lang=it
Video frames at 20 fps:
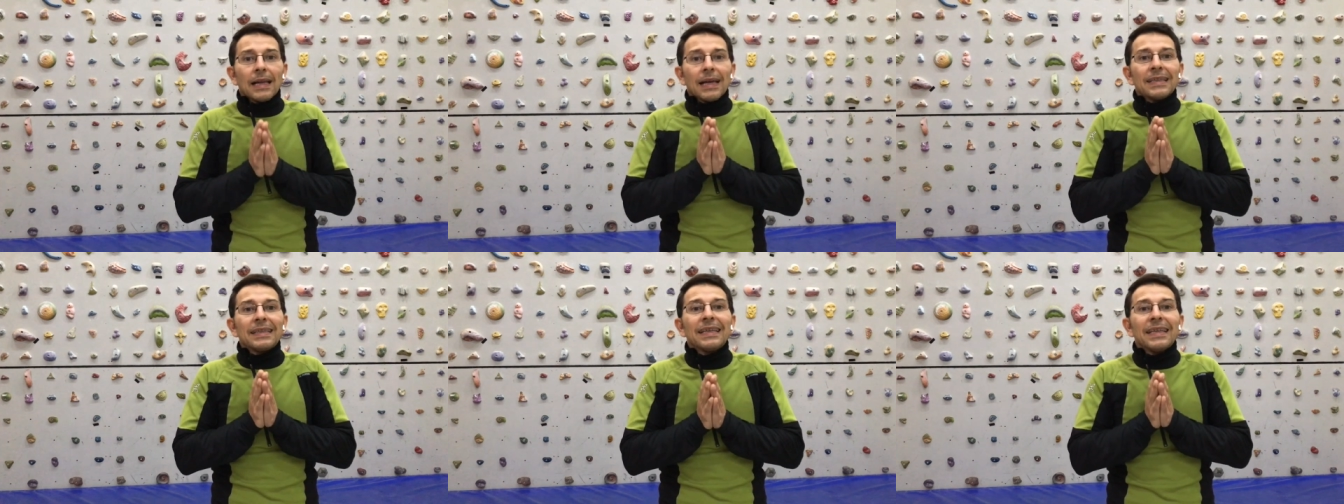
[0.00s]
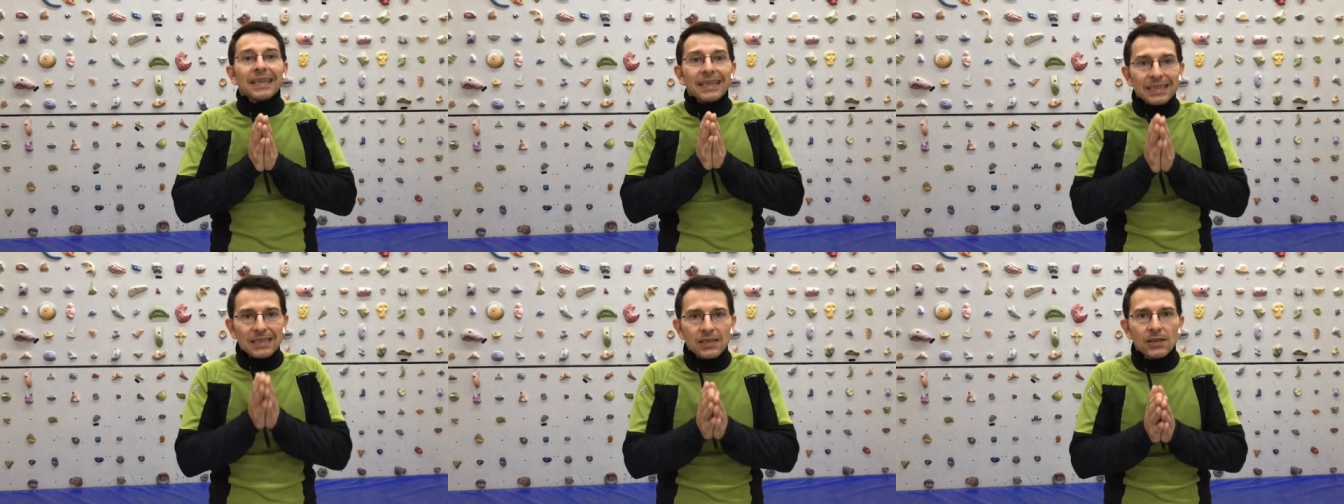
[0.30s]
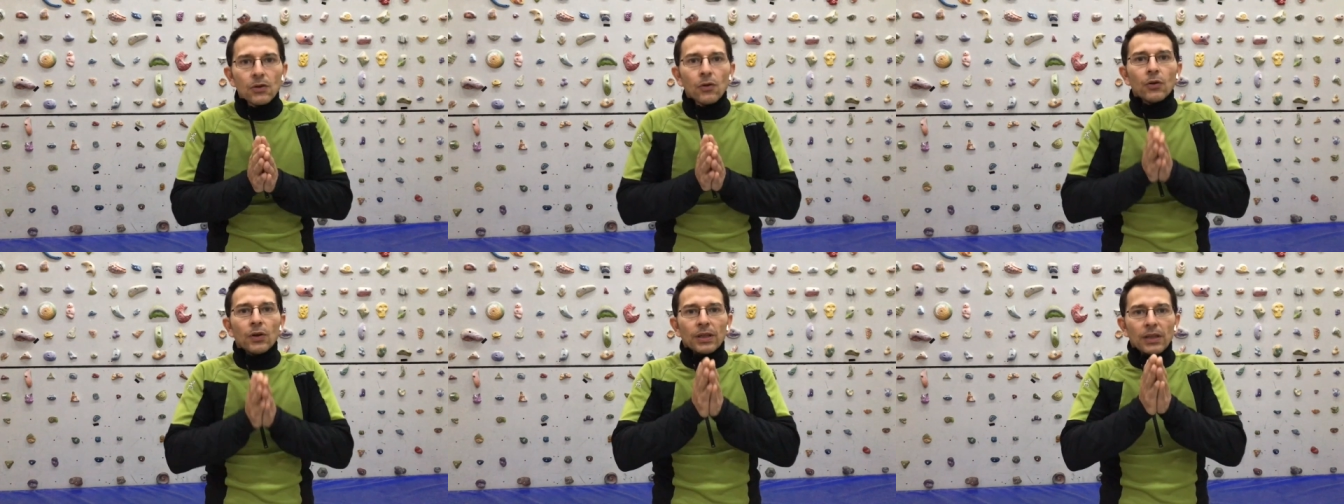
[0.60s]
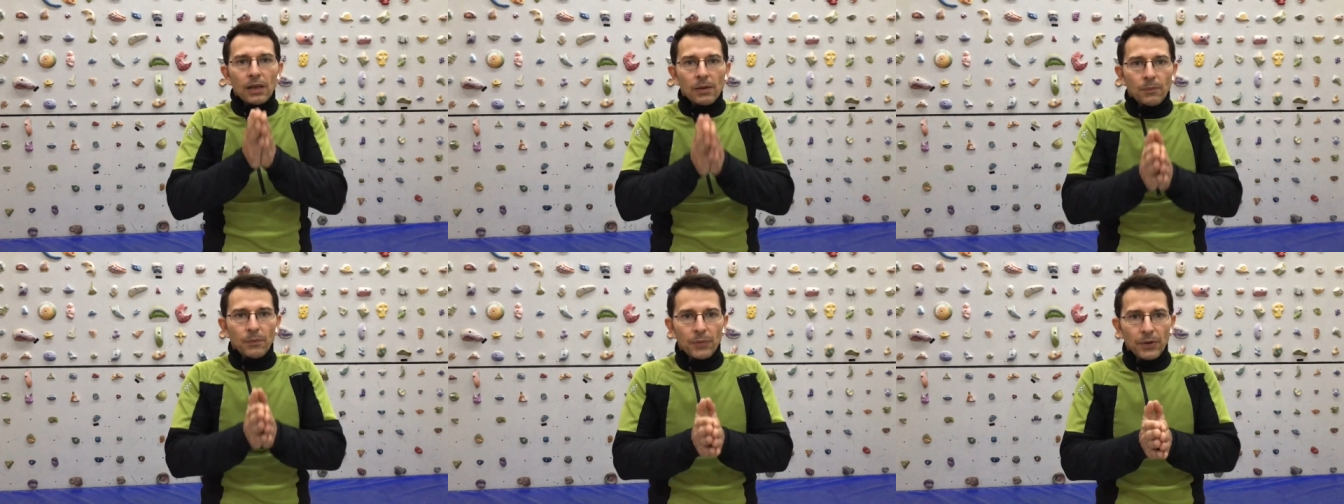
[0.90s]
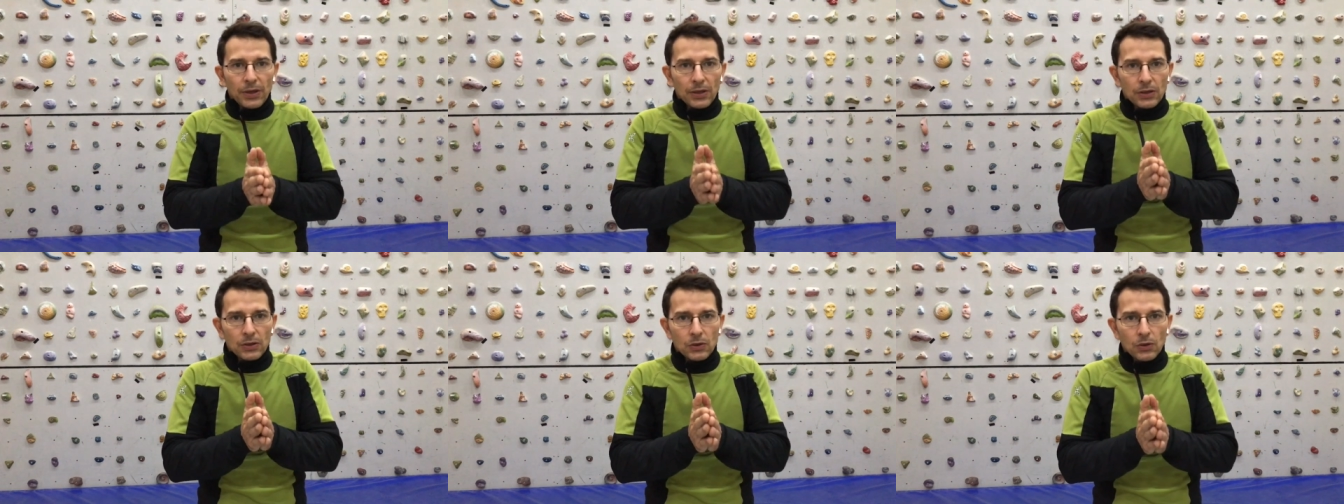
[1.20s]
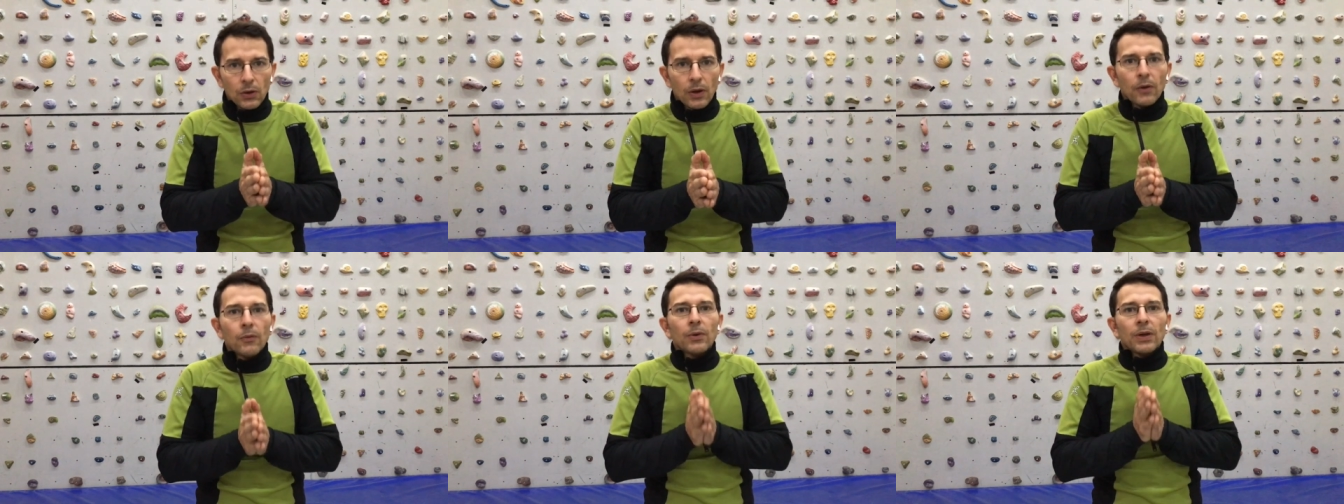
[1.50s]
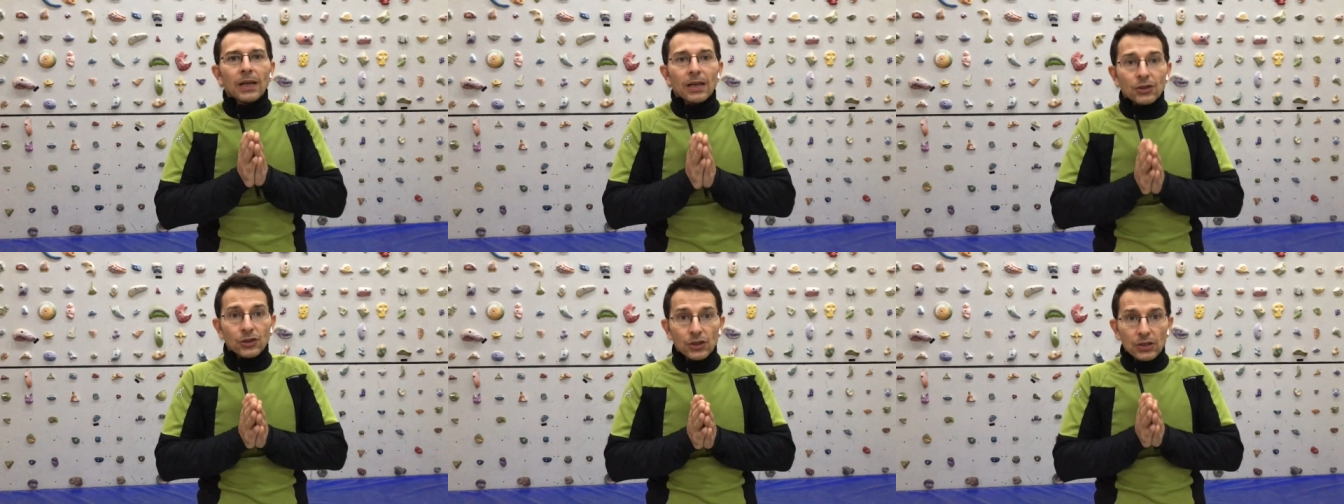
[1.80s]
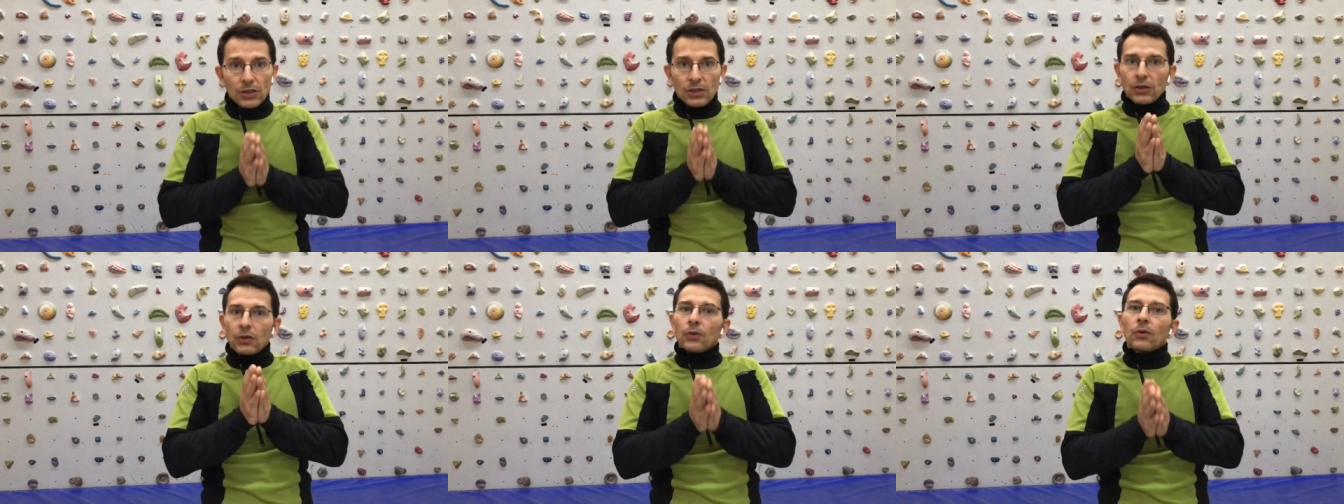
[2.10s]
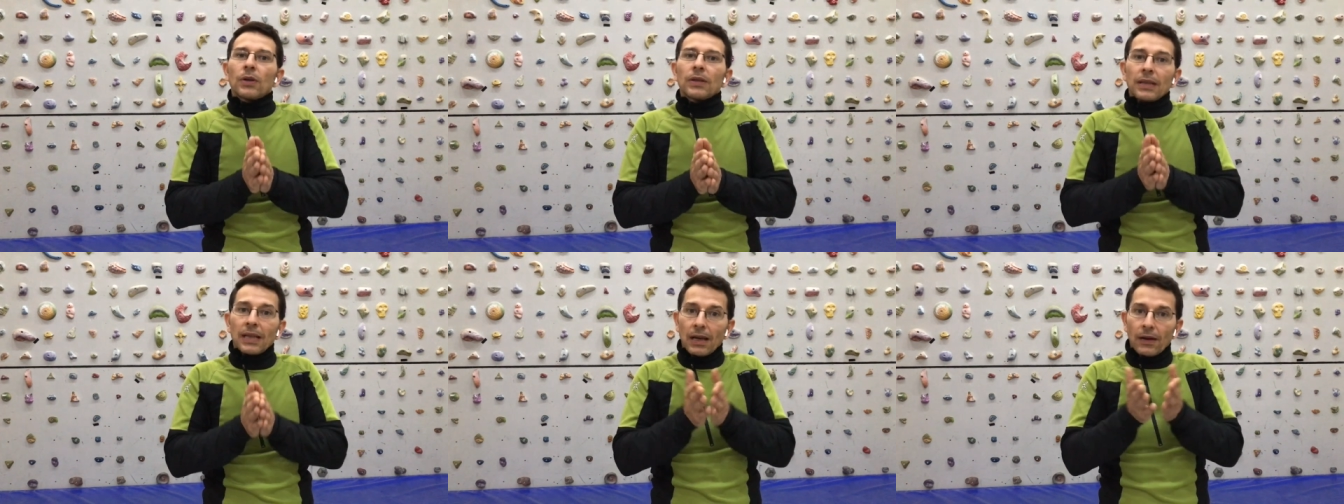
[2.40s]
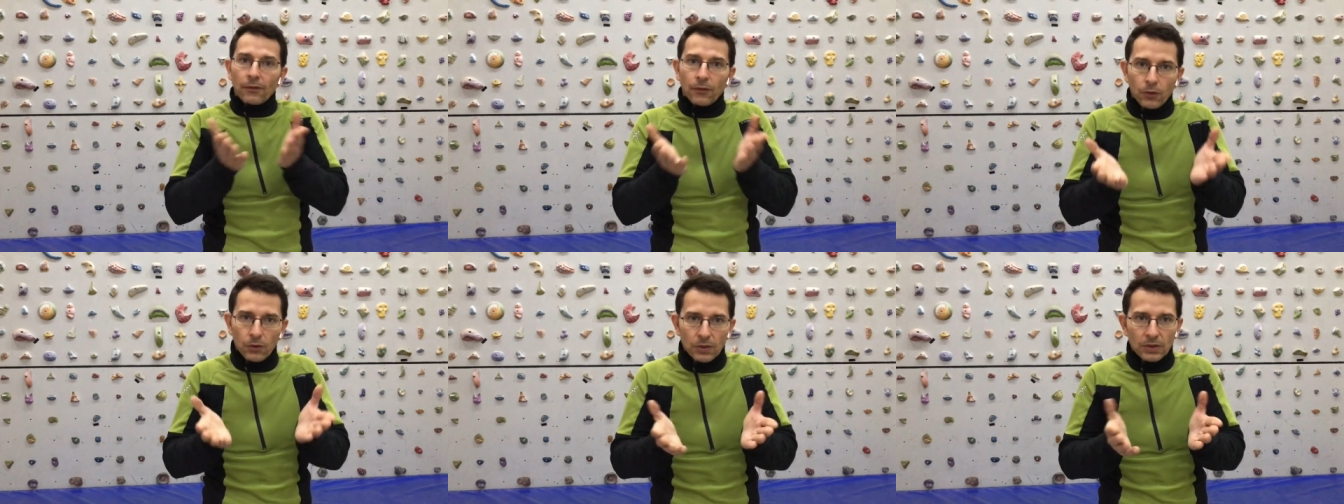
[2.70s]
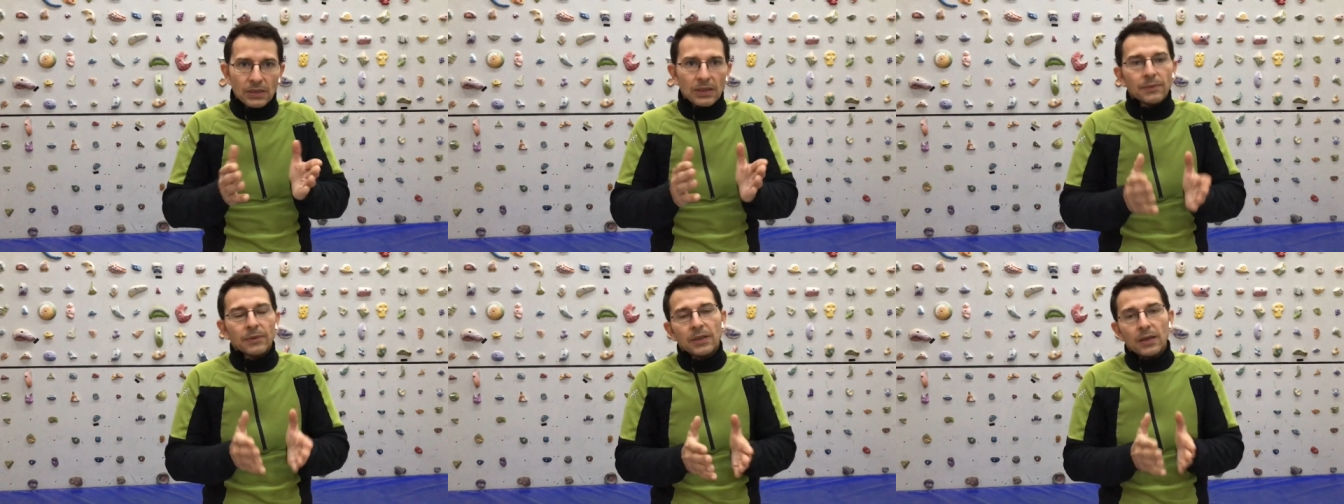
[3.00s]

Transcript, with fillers: la direzione del peso e quindi la gestione della forza,